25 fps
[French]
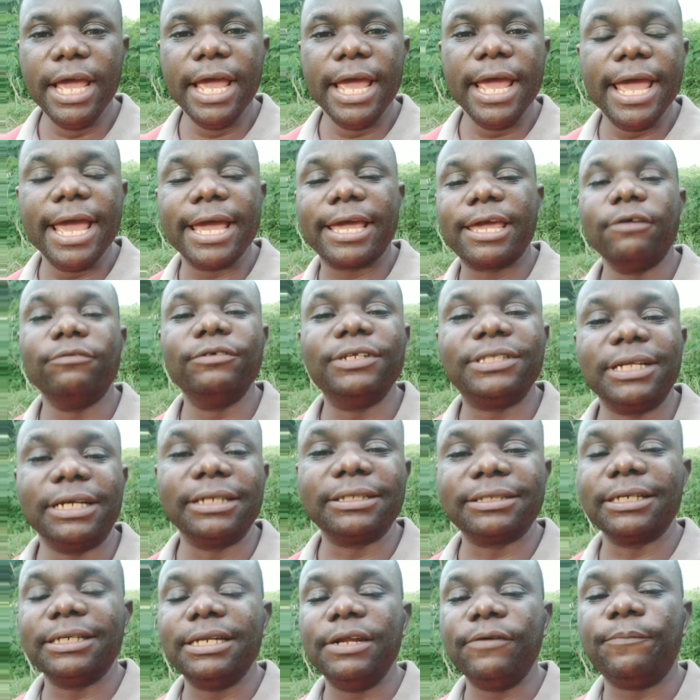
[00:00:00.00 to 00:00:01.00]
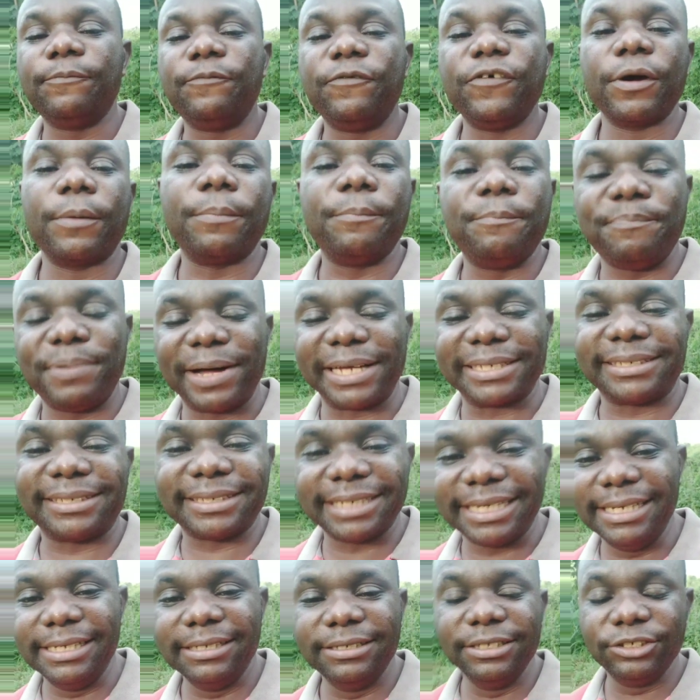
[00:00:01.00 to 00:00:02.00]
et que vous êtes en train de faire passer
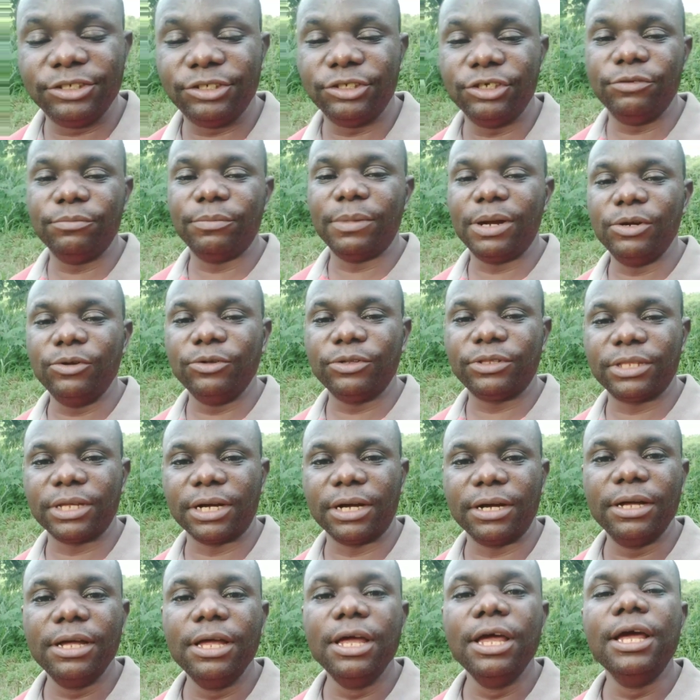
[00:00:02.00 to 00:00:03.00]
inutilement le temps,